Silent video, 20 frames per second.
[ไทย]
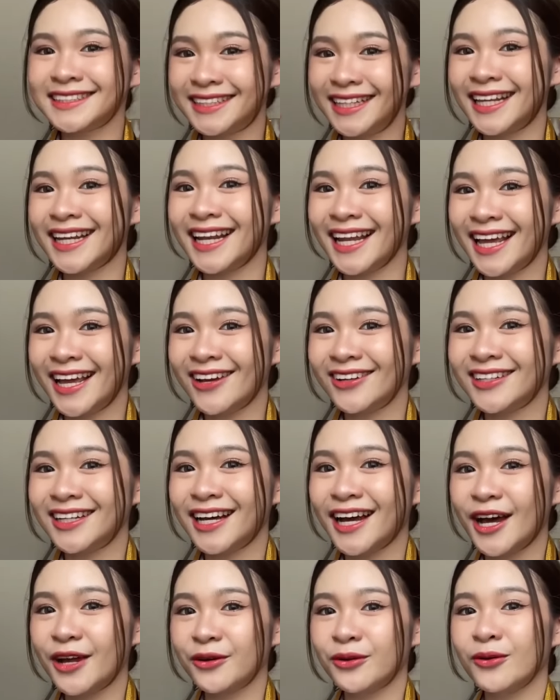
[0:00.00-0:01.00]
เสร็จแล้ว
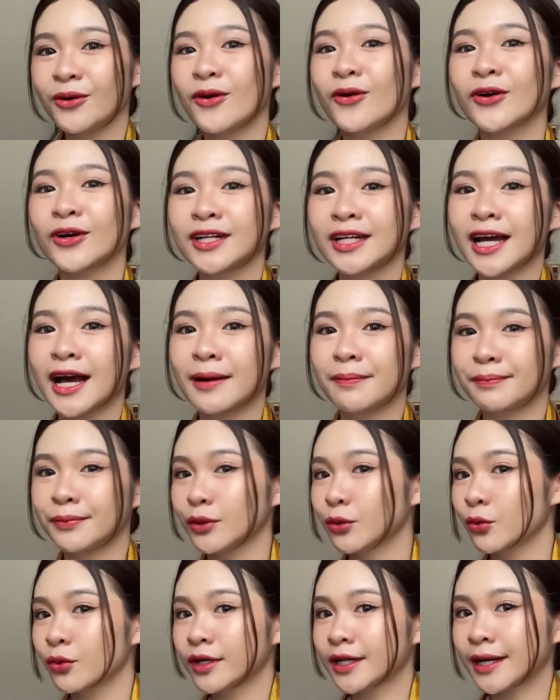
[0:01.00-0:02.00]
นะคะทุกคนกับ
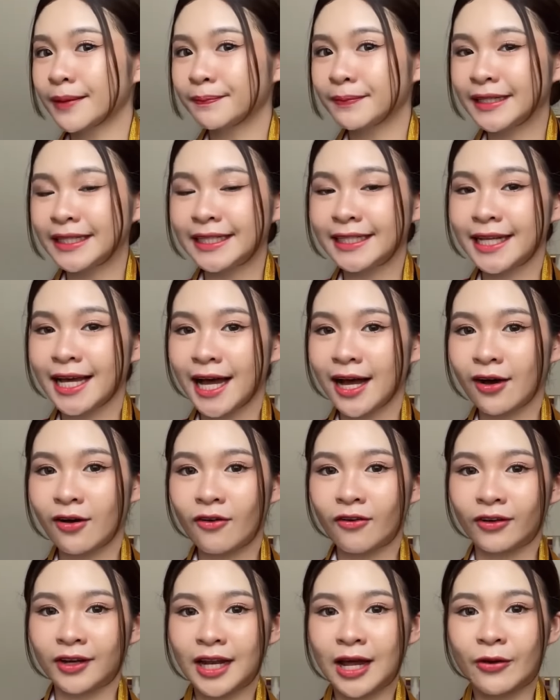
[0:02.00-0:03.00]
ลุกรับปริญญา
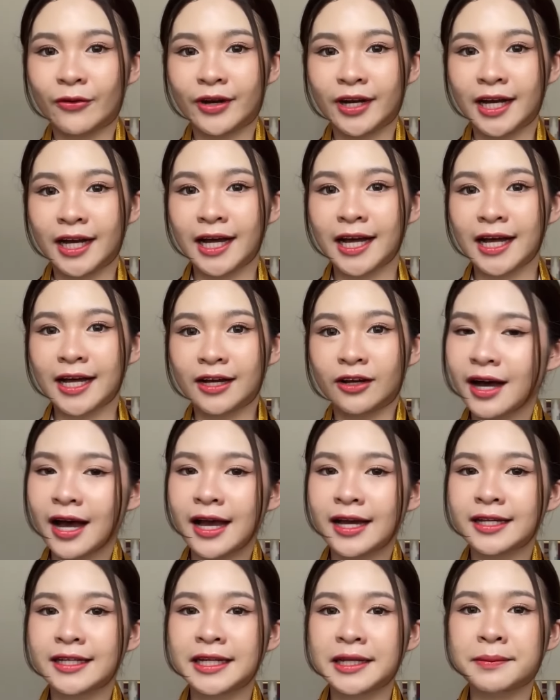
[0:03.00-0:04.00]
ของเรานะคะ
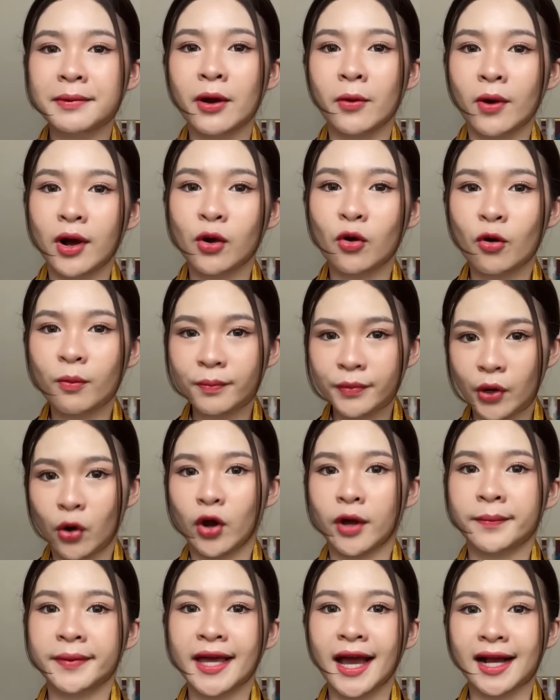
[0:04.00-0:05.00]
ใครที่แบบว่างบ
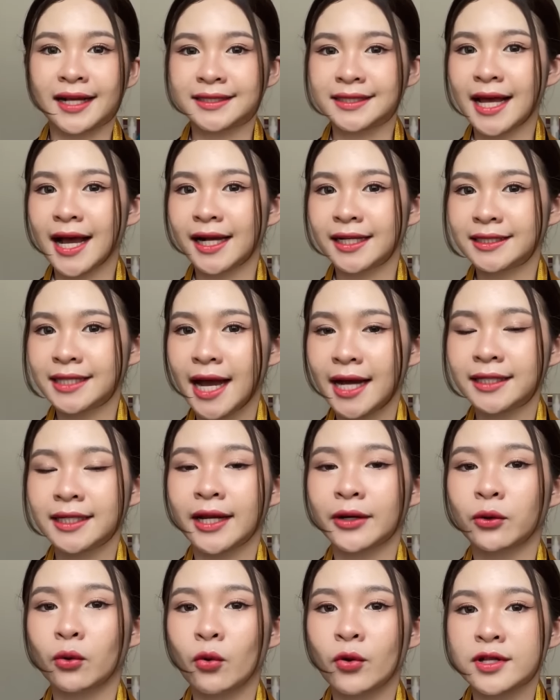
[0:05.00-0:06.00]
น้อยไม่อยากจ้างช่าง
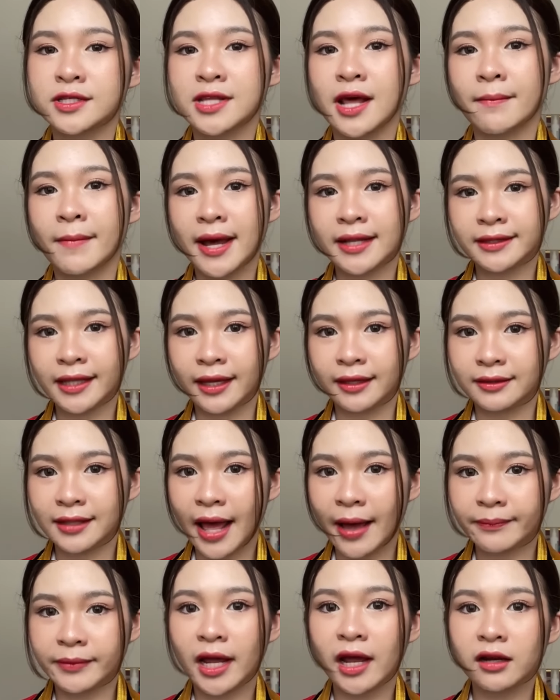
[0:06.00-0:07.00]
นะ ทุกคนสามารถแต่ง
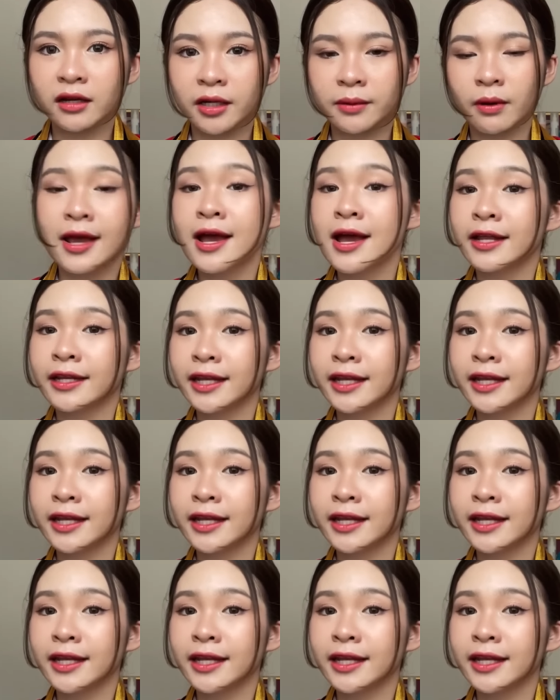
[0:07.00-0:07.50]
ตามได้เลย